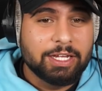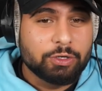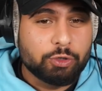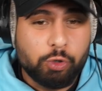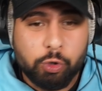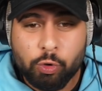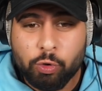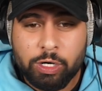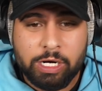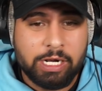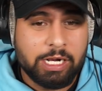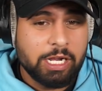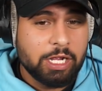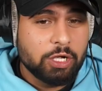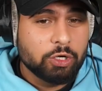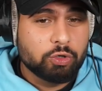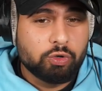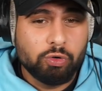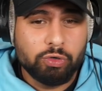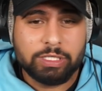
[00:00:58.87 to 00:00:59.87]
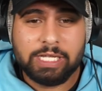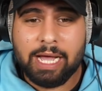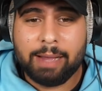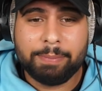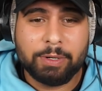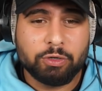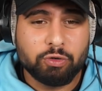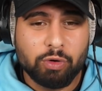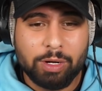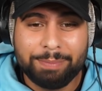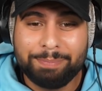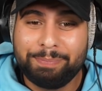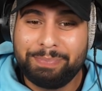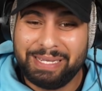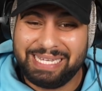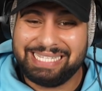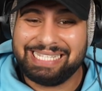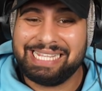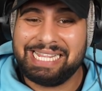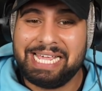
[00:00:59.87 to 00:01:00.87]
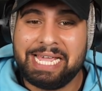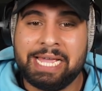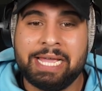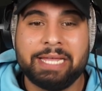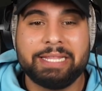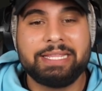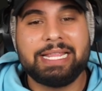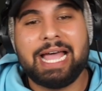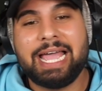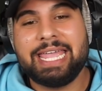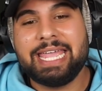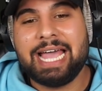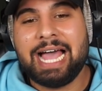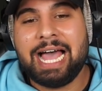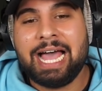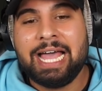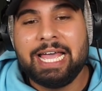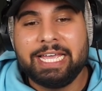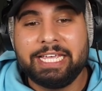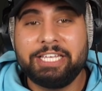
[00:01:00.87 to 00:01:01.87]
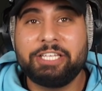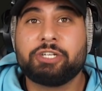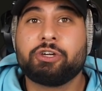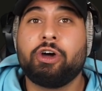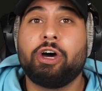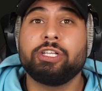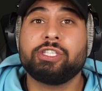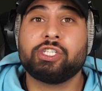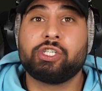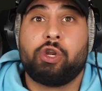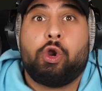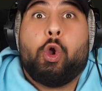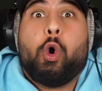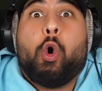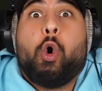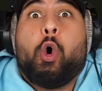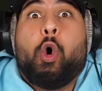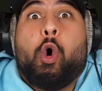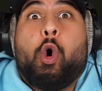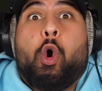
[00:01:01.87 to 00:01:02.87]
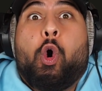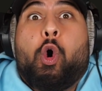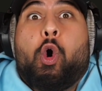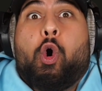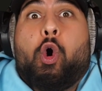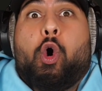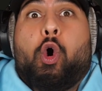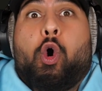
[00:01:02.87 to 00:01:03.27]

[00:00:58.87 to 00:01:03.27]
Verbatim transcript: cool, gut, aber nur ein bisschen. Naja, ich kotz los